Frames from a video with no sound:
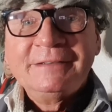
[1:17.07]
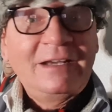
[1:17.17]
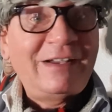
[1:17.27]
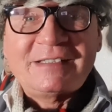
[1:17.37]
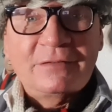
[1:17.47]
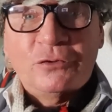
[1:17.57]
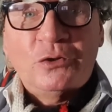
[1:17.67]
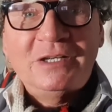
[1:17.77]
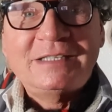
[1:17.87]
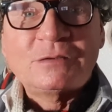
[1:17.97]
der weiß davon
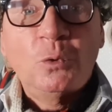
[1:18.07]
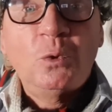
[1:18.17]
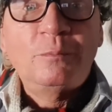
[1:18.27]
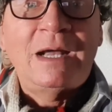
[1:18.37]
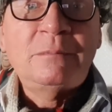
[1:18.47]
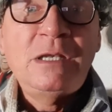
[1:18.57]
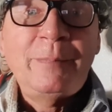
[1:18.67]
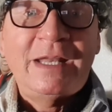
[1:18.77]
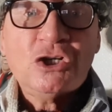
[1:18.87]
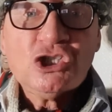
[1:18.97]
noch nichts und macht mit
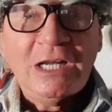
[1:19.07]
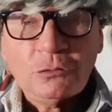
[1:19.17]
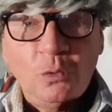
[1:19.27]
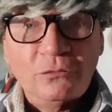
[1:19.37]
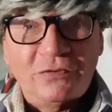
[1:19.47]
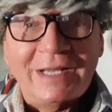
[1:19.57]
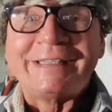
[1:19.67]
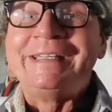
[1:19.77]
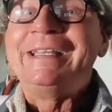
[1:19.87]
ihm eine Stadtrundfahrt.